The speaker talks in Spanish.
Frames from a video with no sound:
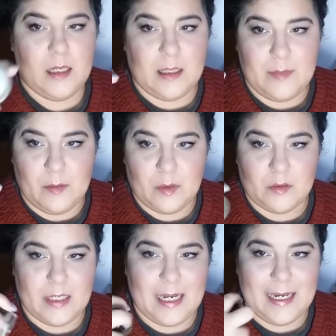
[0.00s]
Y también lo
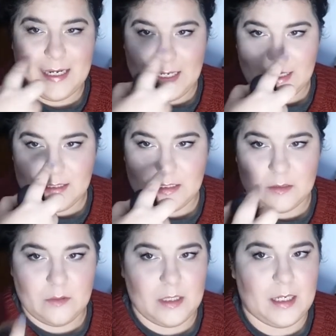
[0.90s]
puedes usar en la nariz,
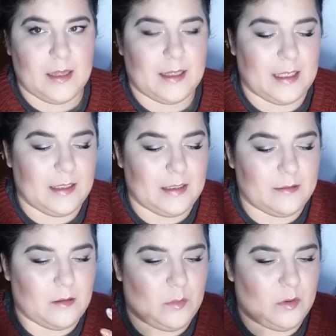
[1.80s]
si es una nariz que la
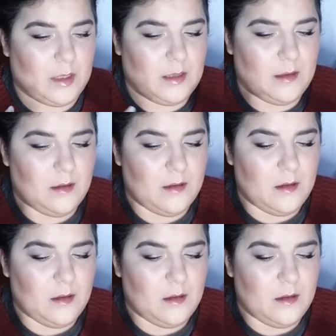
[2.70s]
tienes como que